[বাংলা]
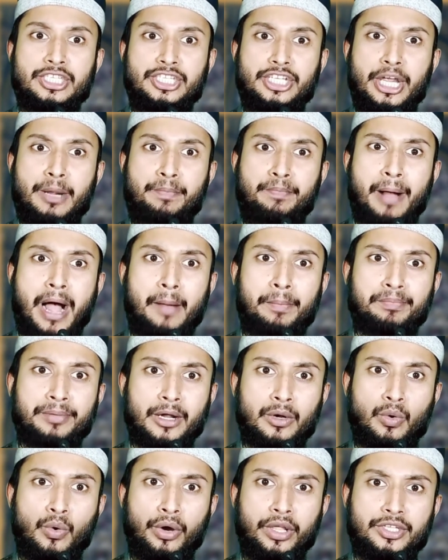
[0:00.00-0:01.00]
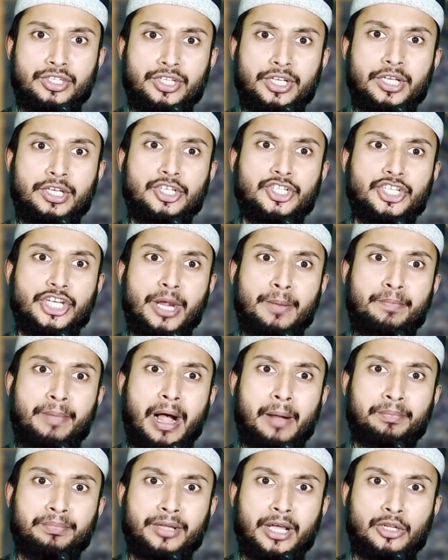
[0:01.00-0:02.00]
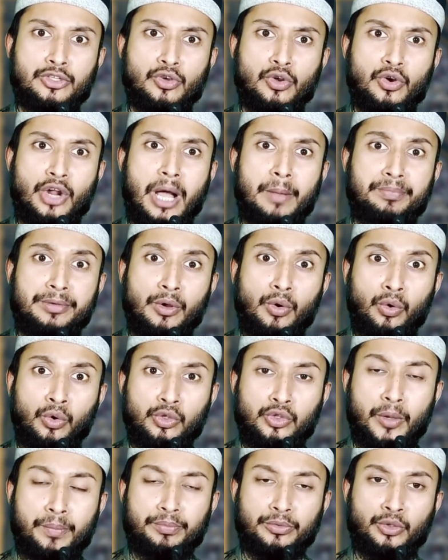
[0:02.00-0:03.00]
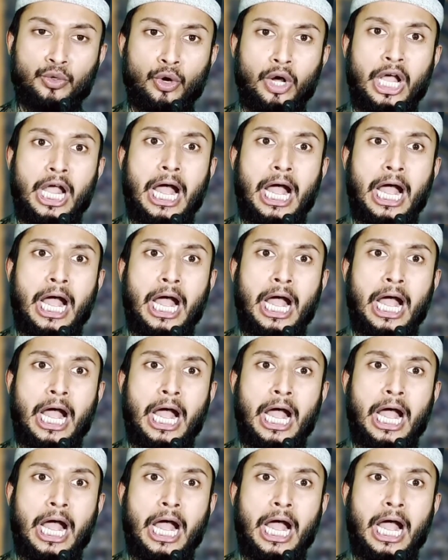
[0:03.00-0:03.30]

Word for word: যে পাপটা করেছেন সেই পাপটার জন্য আপনি অনুতপ্ত